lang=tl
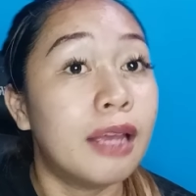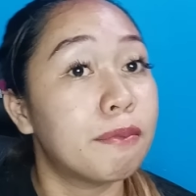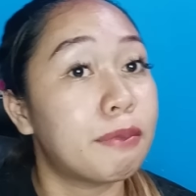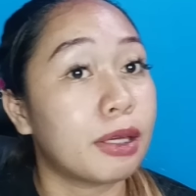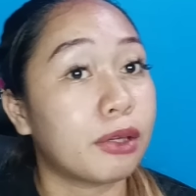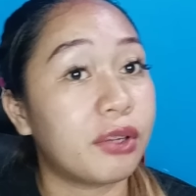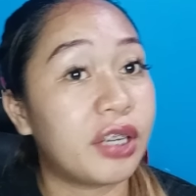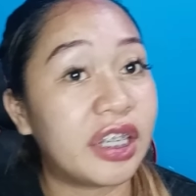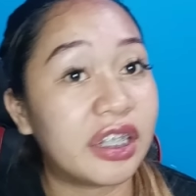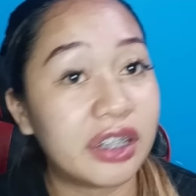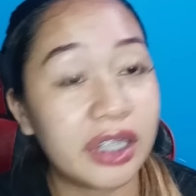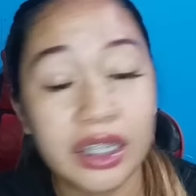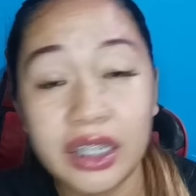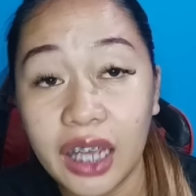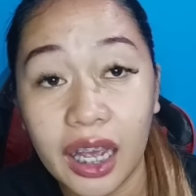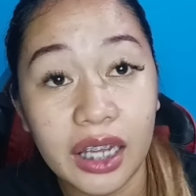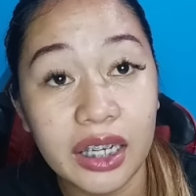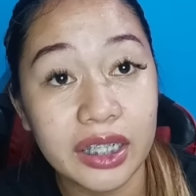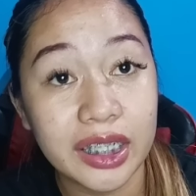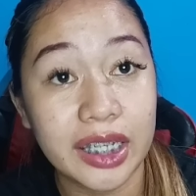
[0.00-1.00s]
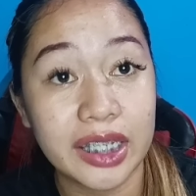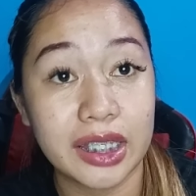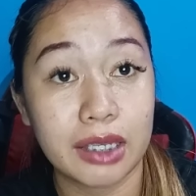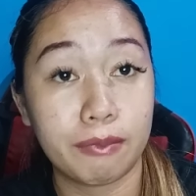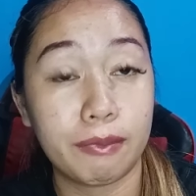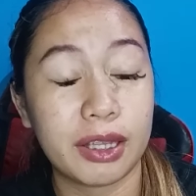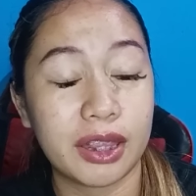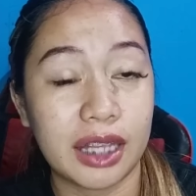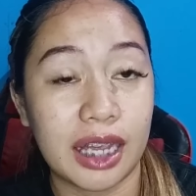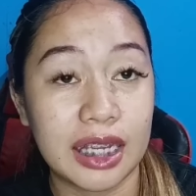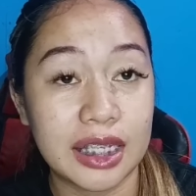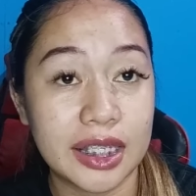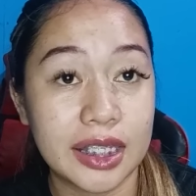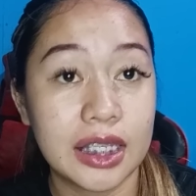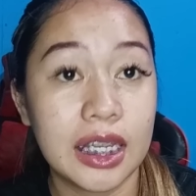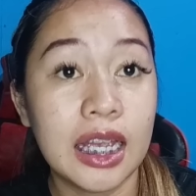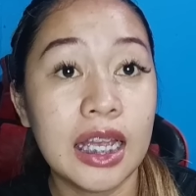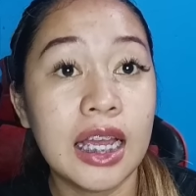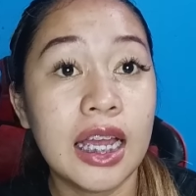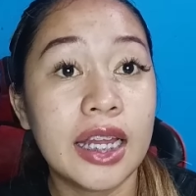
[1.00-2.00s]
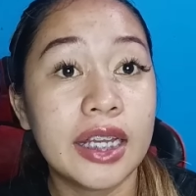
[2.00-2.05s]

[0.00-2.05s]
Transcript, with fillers: pero hindi nakalagay sa batas